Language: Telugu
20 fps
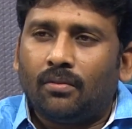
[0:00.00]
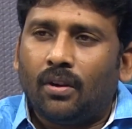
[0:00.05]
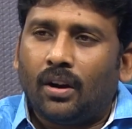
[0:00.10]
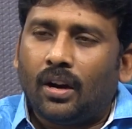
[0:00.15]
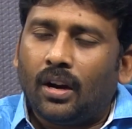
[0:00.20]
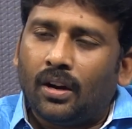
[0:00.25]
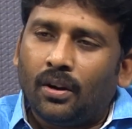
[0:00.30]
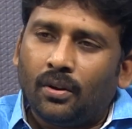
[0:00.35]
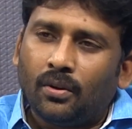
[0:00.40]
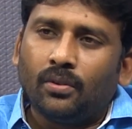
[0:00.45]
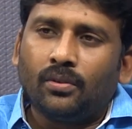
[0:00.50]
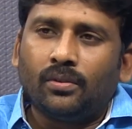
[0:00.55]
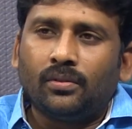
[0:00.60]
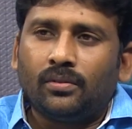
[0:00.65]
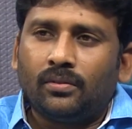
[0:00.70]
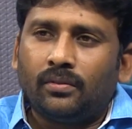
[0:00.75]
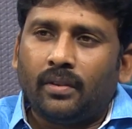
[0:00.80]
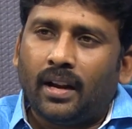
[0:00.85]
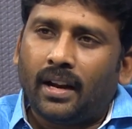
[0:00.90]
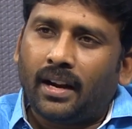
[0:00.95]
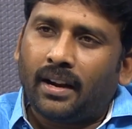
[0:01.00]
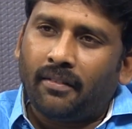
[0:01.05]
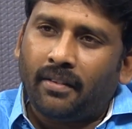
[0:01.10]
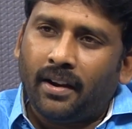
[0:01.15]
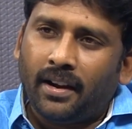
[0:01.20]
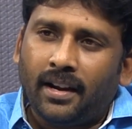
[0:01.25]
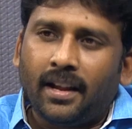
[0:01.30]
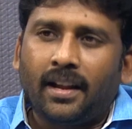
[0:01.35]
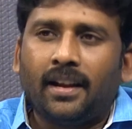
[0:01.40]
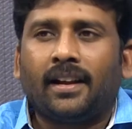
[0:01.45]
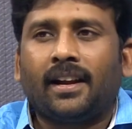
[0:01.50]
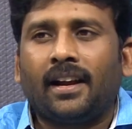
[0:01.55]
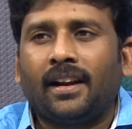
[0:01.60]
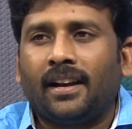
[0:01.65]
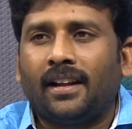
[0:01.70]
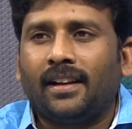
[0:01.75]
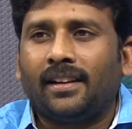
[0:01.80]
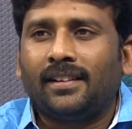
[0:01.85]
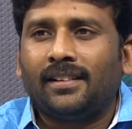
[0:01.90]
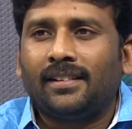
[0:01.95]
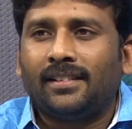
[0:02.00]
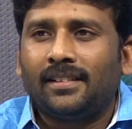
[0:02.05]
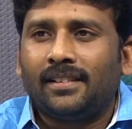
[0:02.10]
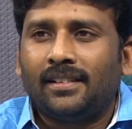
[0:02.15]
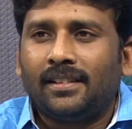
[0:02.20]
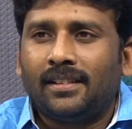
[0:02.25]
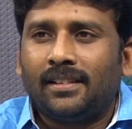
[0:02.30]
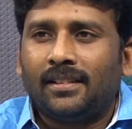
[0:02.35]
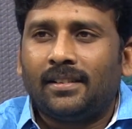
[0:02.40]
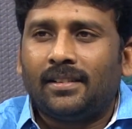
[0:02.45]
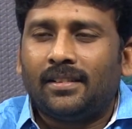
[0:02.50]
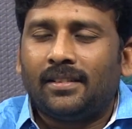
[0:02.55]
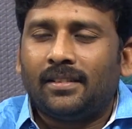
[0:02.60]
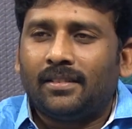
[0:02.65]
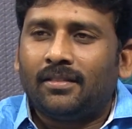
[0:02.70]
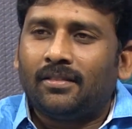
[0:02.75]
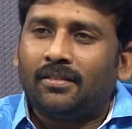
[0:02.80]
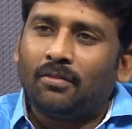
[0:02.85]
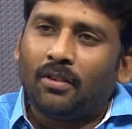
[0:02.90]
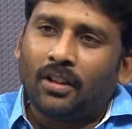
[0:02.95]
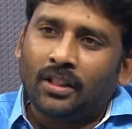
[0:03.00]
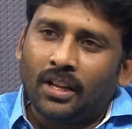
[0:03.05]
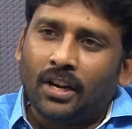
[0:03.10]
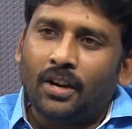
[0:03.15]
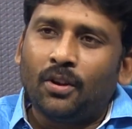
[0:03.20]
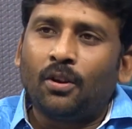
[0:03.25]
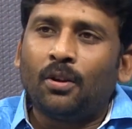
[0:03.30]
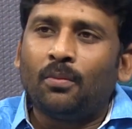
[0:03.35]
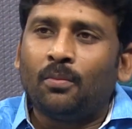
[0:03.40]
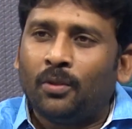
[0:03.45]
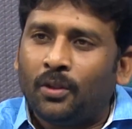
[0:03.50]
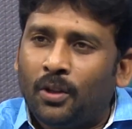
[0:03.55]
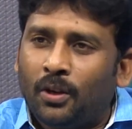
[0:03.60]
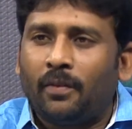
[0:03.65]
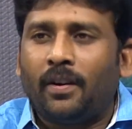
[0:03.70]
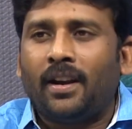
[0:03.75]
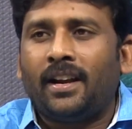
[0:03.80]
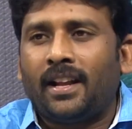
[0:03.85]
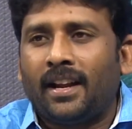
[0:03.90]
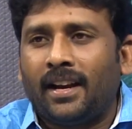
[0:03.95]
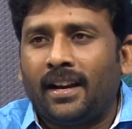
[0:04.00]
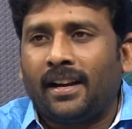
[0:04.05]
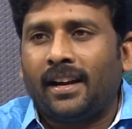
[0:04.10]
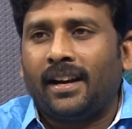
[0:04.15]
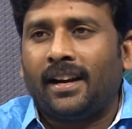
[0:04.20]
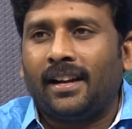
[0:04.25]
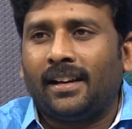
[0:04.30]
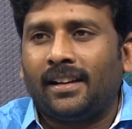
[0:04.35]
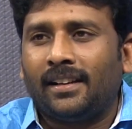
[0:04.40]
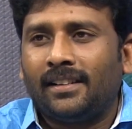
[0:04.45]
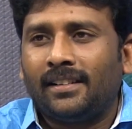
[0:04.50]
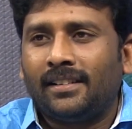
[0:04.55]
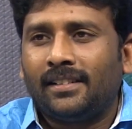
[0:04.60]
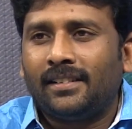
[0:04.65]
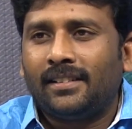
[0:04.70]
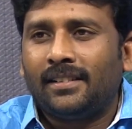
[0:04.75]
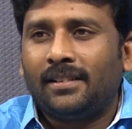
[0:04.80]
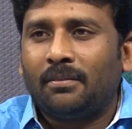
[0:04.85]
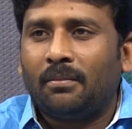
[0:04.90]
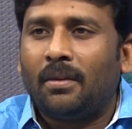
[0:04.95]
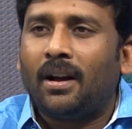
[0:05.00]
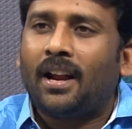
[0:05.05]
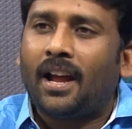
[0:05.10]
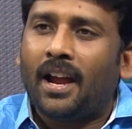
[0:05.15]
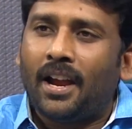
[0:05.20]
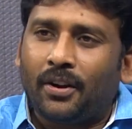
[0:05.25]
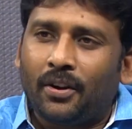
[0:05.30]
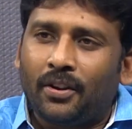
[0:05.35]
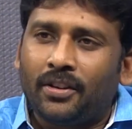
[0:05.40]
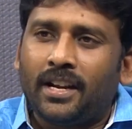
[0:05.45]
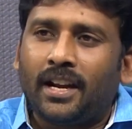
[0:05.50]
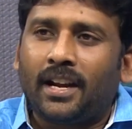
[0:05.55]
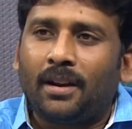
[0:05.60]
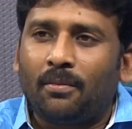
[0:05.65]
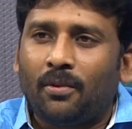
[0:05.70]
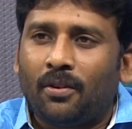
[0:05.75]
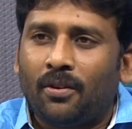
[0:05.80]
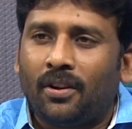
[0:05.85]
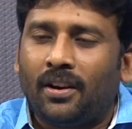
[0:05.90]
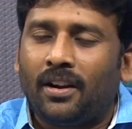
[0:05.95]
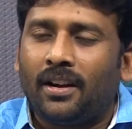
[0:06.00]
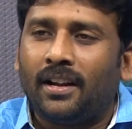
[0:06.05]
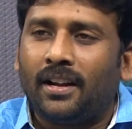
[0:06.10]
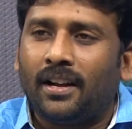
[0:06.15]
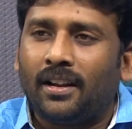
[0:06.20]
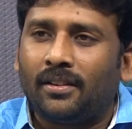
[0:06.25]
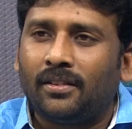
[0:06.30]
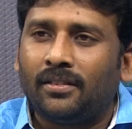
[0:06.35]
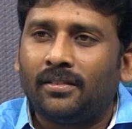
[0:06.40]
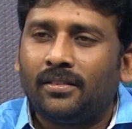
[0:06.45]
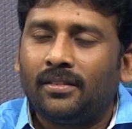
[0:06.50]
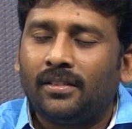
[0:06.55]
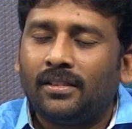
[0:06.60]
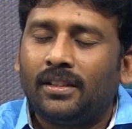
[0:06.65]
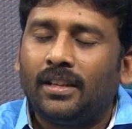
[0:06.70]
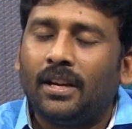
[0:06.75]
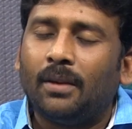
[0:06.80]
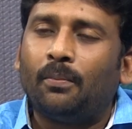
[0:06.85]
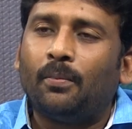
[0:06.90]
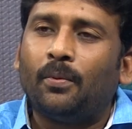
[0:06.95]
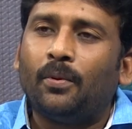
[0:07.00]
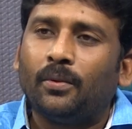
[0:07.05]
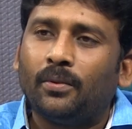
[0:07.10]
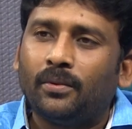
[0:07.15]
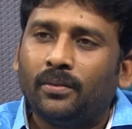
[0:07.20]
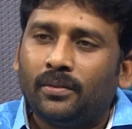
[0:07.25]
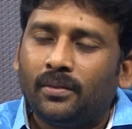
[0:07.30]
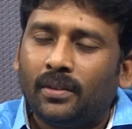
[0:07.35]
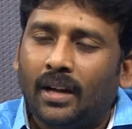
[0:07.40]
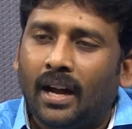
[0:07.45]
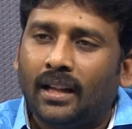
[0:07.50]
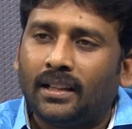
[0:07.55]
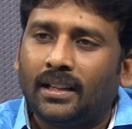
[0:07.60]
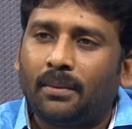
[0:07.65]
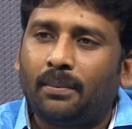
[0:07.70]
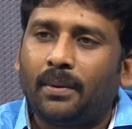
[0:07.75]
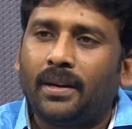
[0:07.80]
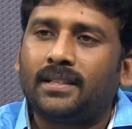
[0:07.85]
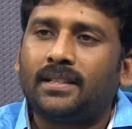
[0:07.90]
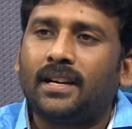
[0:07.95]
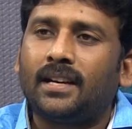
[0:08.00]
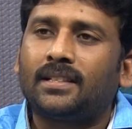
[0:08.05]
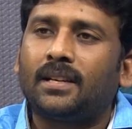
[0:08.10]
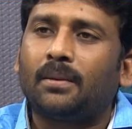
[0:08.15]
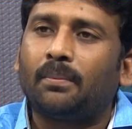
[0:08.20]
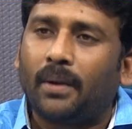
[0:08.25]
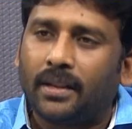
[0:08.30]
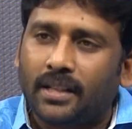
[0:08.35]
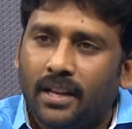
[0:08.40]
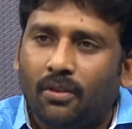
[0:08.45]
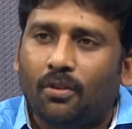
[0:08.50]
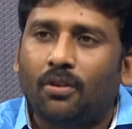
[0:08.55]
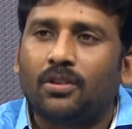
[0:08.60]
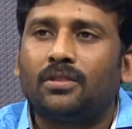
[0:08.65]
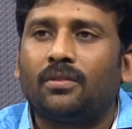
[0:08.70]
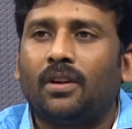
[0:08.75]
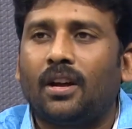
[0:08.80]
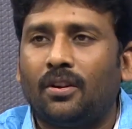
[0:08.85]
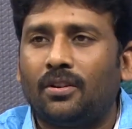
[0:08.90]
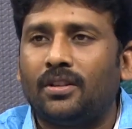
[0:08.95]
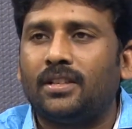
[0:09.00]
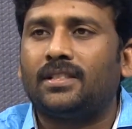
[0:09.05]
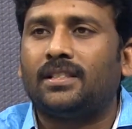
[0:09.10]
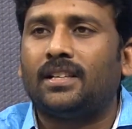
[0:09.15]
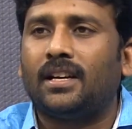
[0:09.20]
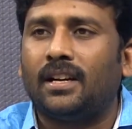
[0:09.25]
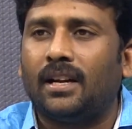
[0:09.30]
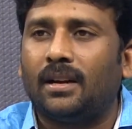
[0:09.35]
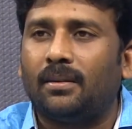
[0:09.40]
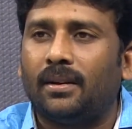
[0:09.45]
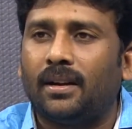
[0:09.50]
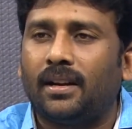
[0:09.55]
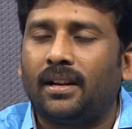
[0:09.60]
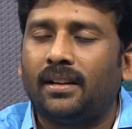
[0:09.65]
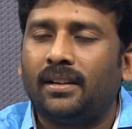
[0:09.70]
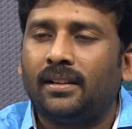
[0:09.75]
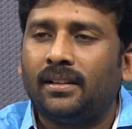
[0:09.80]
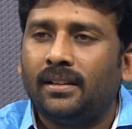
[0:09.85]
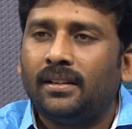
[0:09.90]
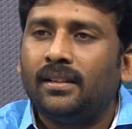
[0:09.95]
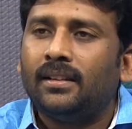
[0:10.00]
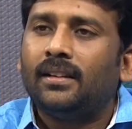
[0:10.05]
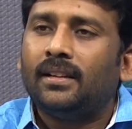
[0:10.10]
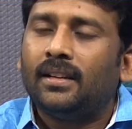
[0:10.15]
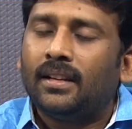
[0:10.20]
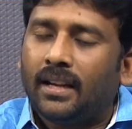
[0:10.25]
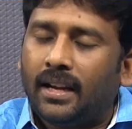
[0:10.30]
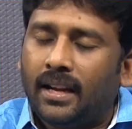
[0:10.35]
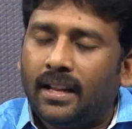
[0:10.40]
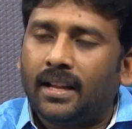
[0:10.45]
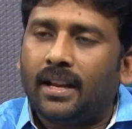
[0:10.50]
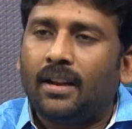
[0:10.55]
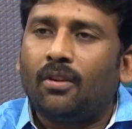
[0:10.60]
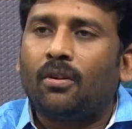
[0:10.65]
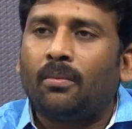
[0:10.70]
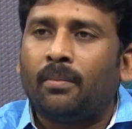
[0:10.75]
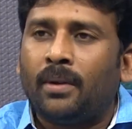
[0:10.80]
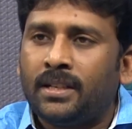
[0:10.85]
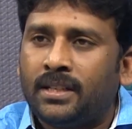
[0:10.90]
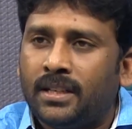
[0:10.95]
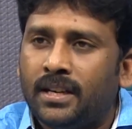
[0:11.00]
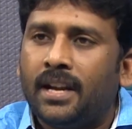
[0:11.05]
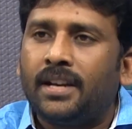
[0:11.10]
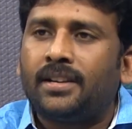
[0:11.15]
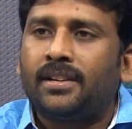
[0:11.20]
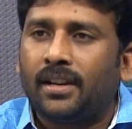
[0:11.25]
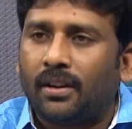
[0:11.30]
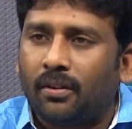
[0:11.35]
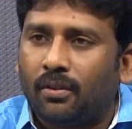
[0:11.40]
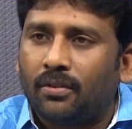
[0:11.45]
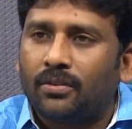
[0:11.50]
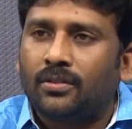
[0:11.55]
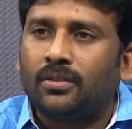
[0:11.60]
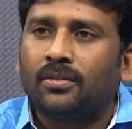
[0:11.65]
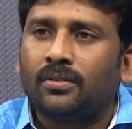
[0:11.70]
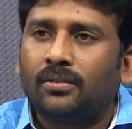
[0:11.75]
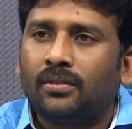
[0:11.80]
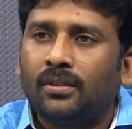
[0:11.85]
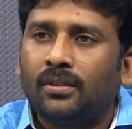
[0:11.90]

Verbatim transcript: ఒక అడుగు వెనక్కి వేయటానికైనా వంద అడుగులు ముందుకు వేయటానికైనా మా నాయకుడు జగన్మోహన్ రెడ్డి గారు ఎప్పుడు ఆంధ్రప్రదేశ్ రాష్ట్ర ప్రజల కోసం ఆలోచిస్తాడు కాబట్టి ఏదైనా ఒక మంచి డెసిషన్ కోసం